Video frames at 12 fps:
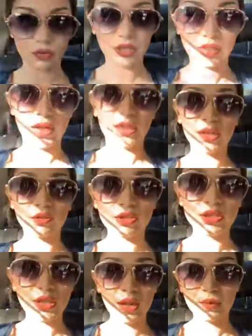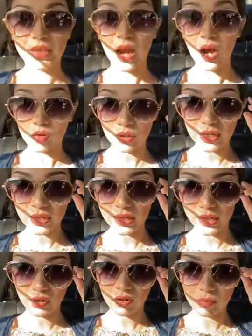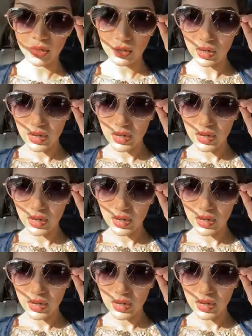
করছেন এটা হচ্ছে আমাদের আউটলেট থেকে হবে